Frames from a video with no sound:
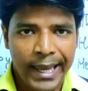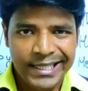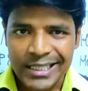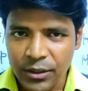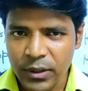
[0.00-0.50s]

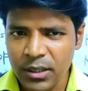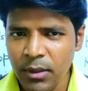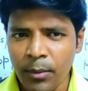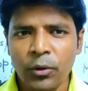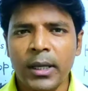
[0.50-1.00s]
तो ऐसी
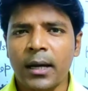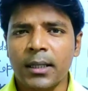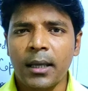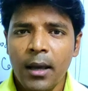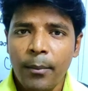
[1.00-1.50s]
सिचुएशन में हम लोग
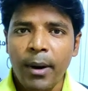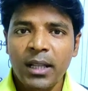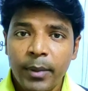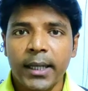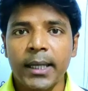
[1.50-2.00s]
क्या करते हैं
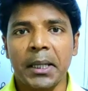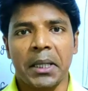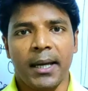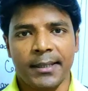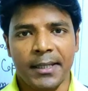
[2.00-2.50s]
बात
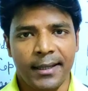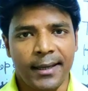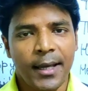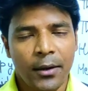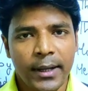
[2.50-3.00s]
पक्की करके आ
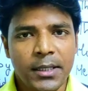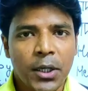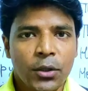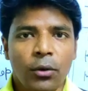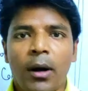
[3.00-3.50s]
जाते हैं
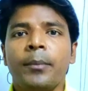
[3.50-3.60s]
राइट